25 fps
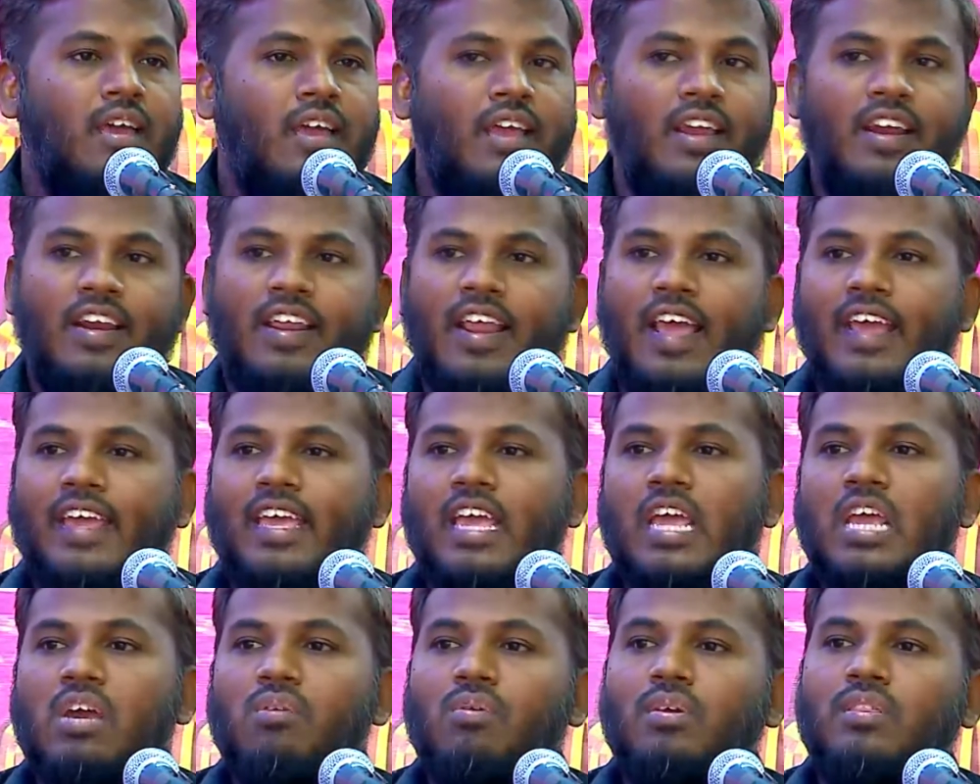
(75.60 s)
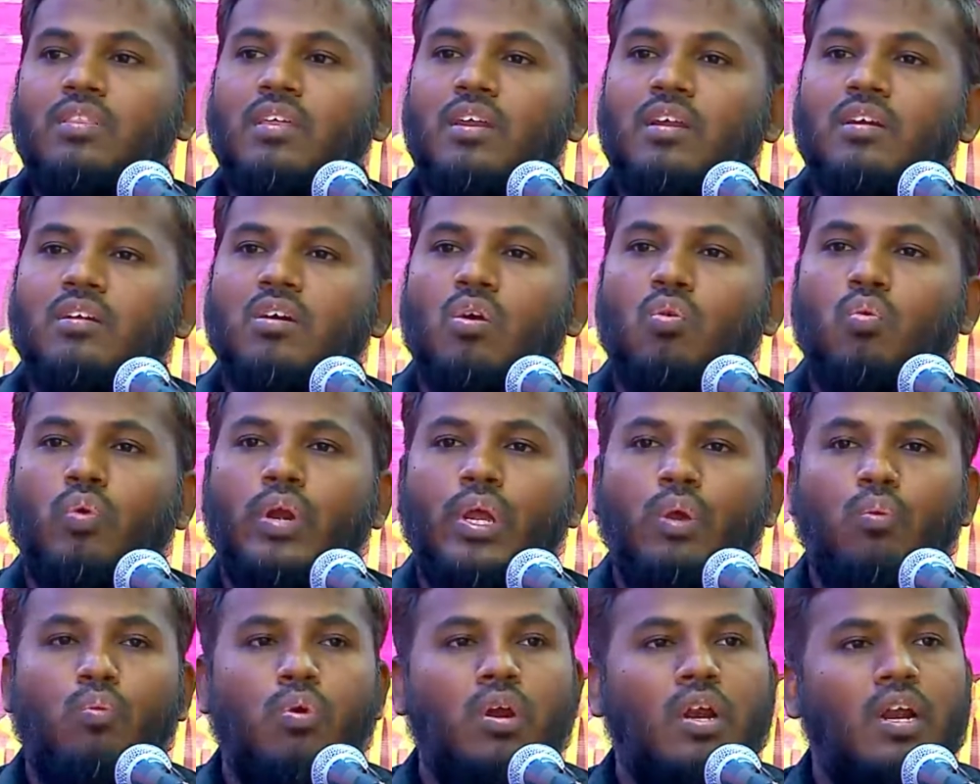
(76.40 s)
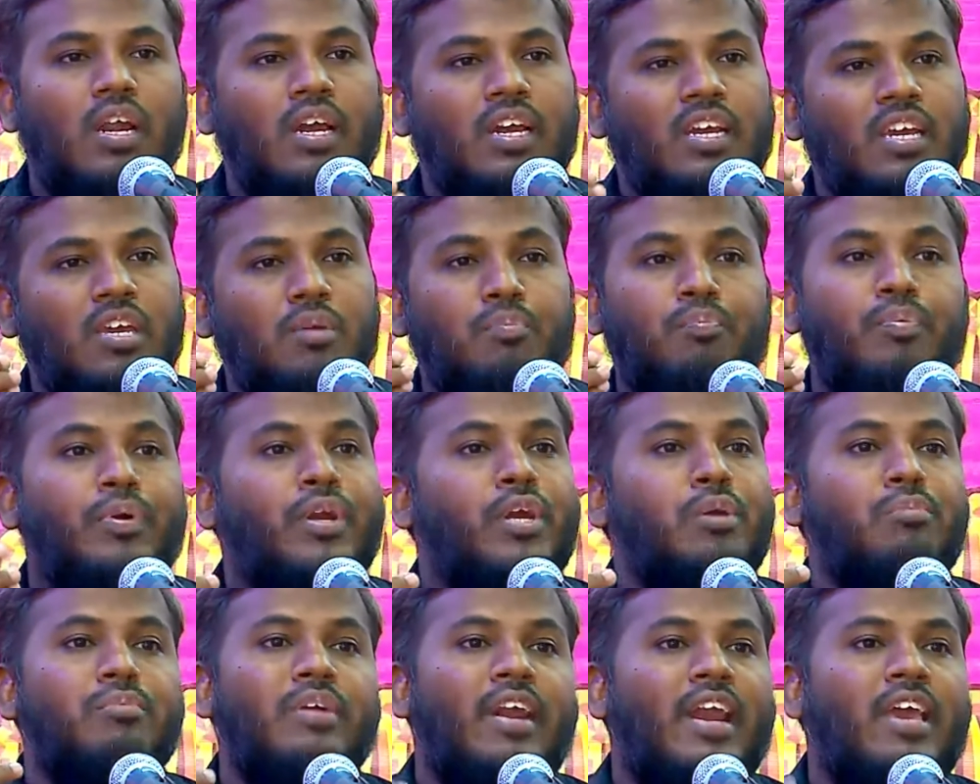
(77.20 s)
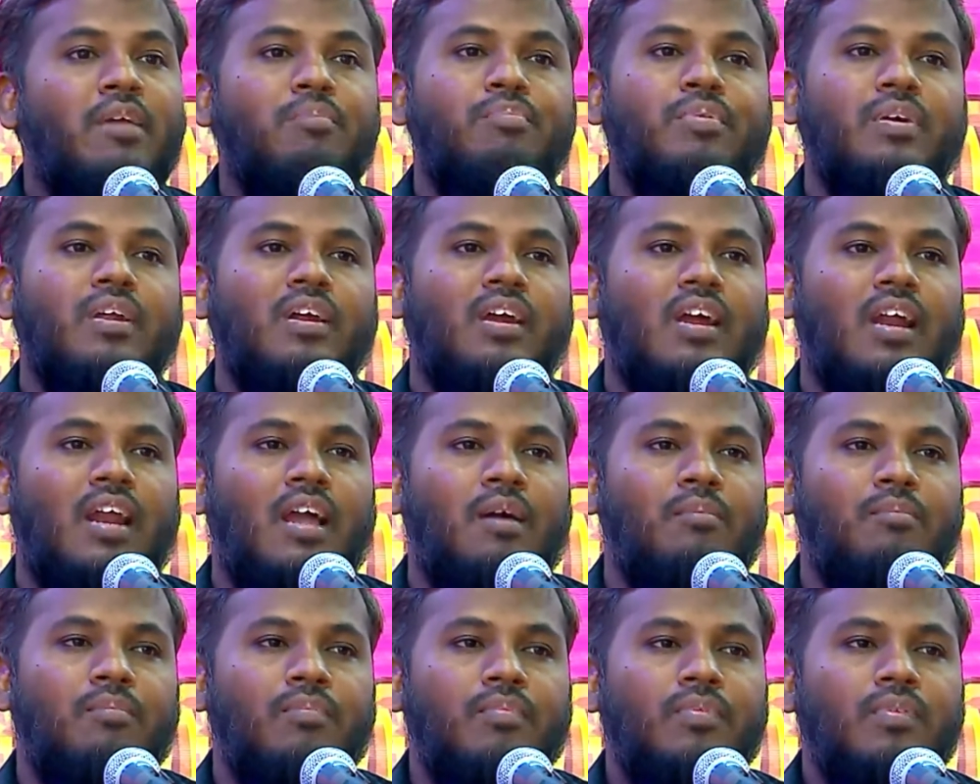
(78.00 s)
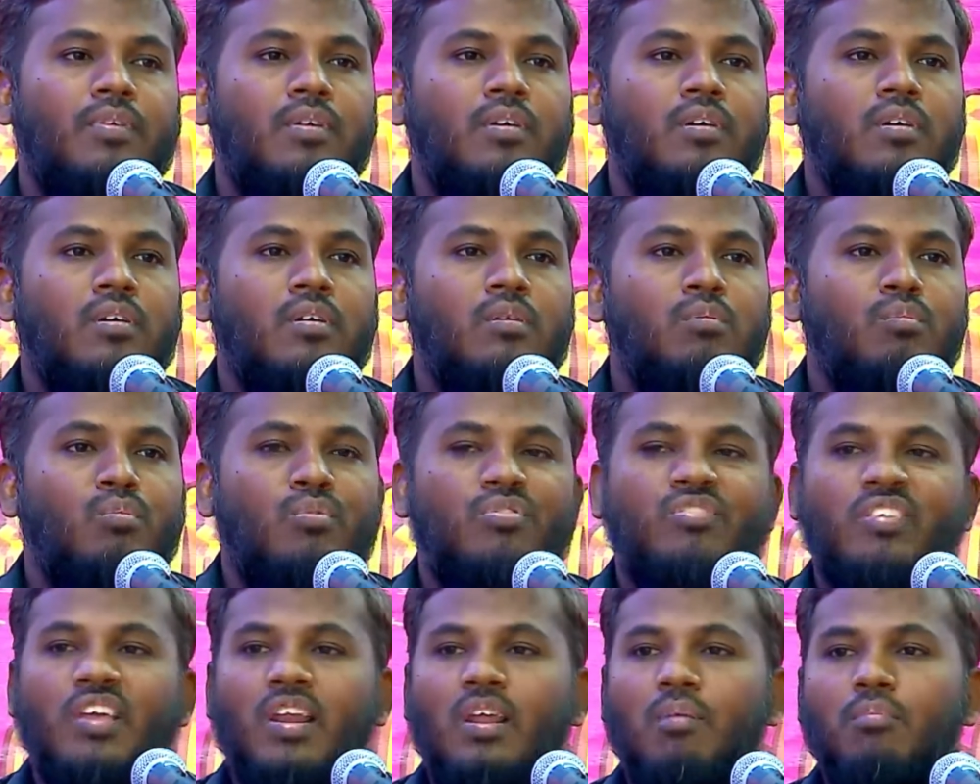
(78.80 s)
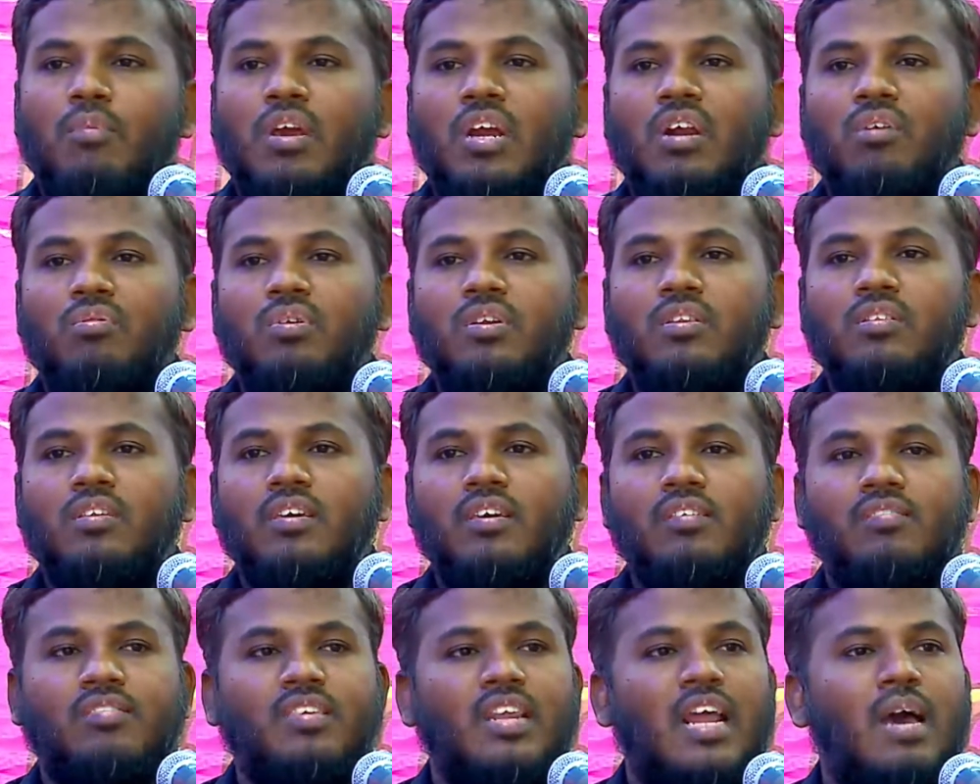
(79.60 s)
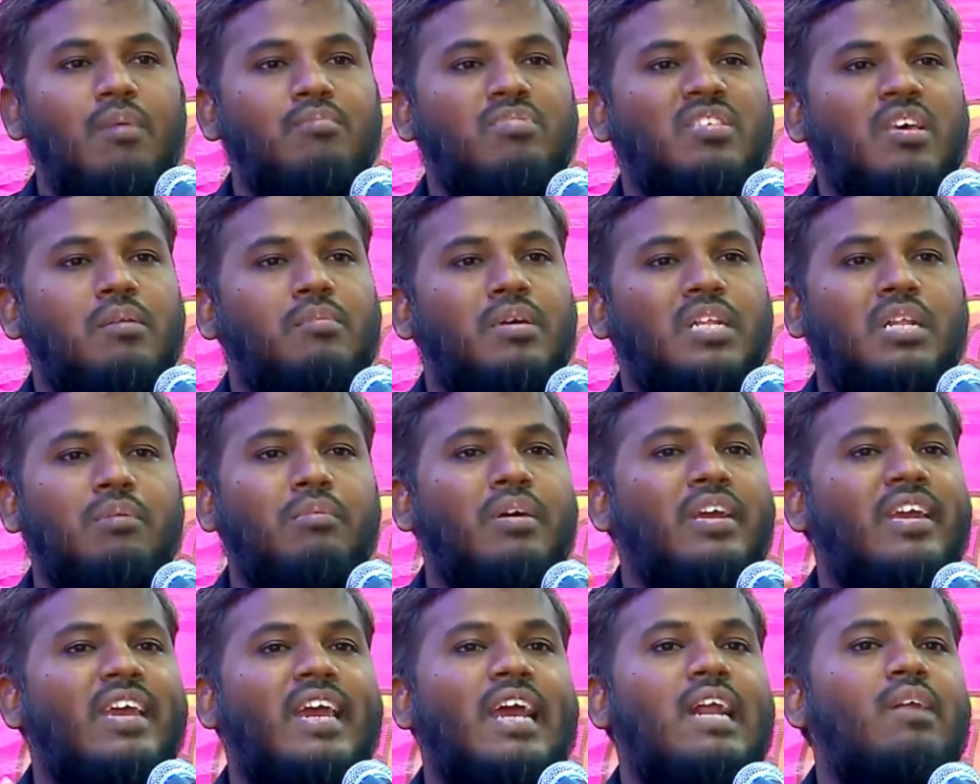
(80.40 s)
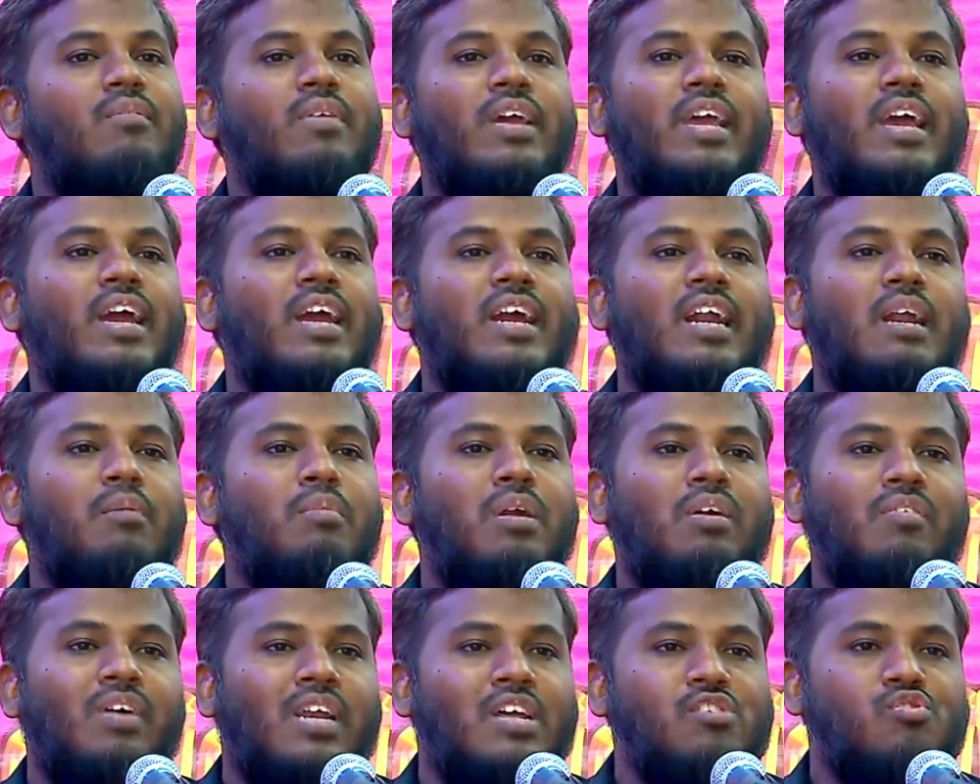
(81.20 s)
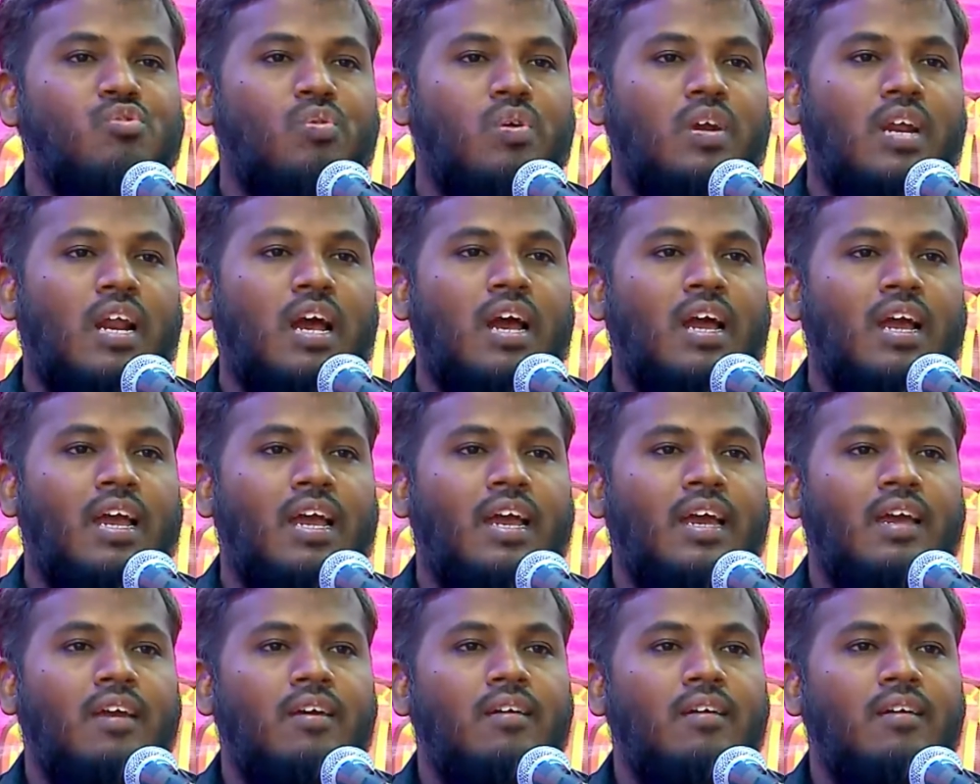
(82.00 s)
இன்றைக்கு இங்கே வந்திருக்கக்கூடிய உங்களுக்கு இப்படியும் நினைப்பு இருக்கலாம் முஸ்லீம்கள் வந்து இஸ்லாம் சம்மந்தமாக கேள்வி கேட்க நம்மளை வர சொல்கிறாங்க